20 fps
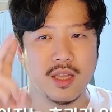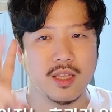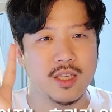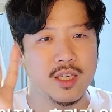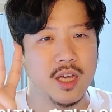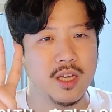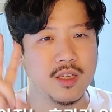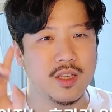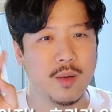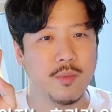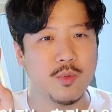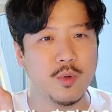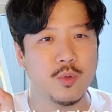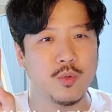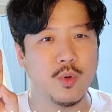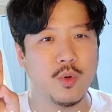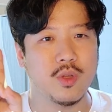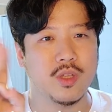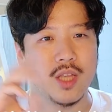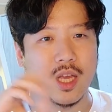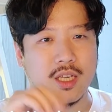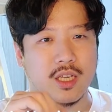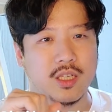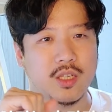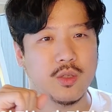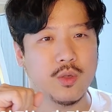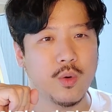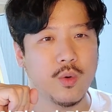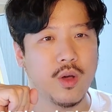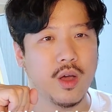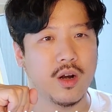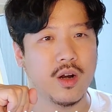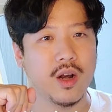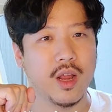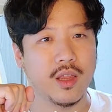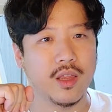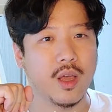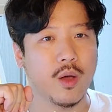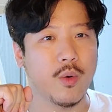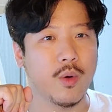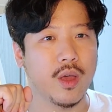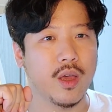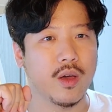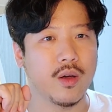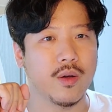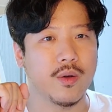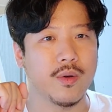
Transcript: 2에서 3 정도는 낮아지는 효과를 낸다고 해요.